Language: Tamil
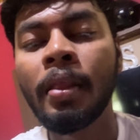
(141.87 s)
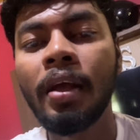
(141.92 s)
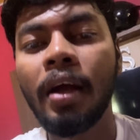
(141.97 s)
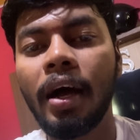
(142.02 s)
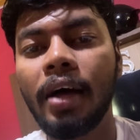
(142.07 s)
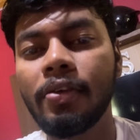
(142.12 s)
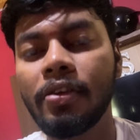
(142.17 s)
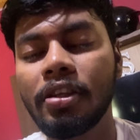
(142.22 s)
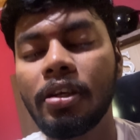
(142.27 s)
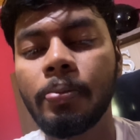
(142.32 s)

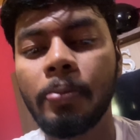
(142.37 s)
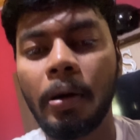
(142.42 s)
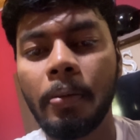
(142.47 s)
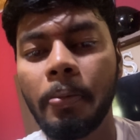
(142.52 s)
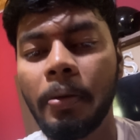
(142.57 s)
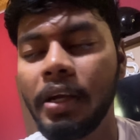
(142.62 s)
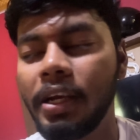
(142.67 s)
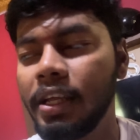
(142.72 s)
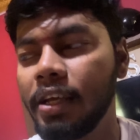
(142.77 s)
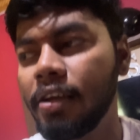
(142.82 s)
அது வந்துட்டு
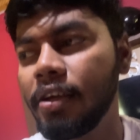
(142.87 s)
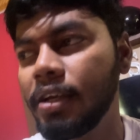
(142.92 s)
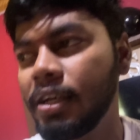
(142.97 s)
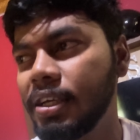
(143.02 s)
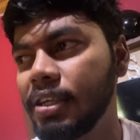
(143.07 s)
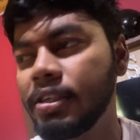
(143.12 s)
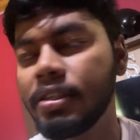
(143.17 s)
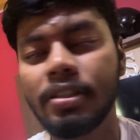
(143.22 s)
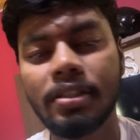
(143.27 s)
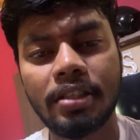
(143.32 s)
பப்
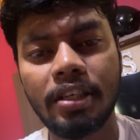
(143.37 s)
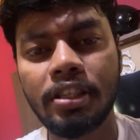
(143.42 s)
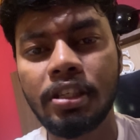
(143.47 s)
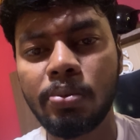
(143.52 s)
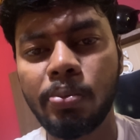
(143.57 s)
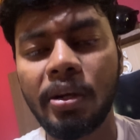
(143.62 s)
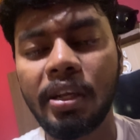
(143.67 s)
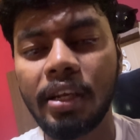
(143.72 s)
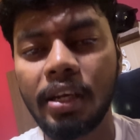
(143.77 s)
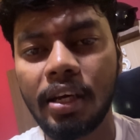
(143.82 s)
ஐடின்னு சர்ச்
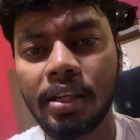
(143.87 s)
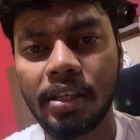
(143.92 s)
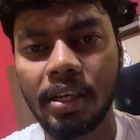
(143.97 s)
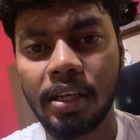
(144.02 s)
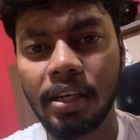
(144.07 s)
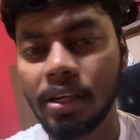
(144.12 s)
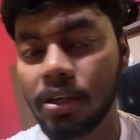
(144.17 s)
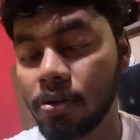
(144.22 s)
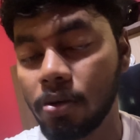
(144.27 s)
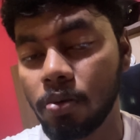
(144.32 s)
பண்ணிங்கன்னா அது
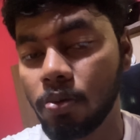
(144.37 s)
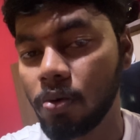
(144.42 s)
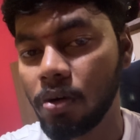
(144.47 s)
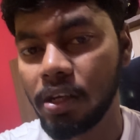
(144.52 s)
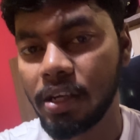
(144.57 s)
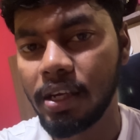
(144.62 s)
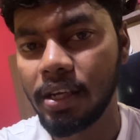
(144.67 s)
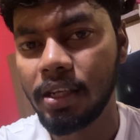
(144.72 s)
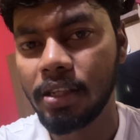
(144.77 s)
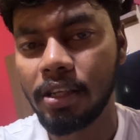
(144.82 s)
எங்கே இருக்குன்னு
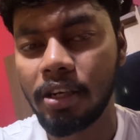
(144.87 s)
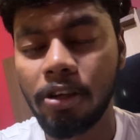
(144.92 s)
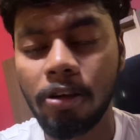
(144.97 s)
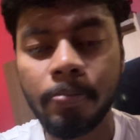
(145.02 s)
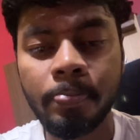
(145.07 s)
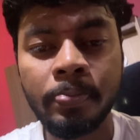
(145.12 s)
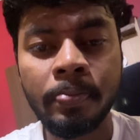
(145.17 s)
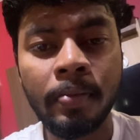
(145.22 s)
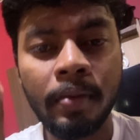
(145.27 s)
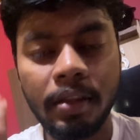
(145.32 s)
உங்களுக்கே தெரியும்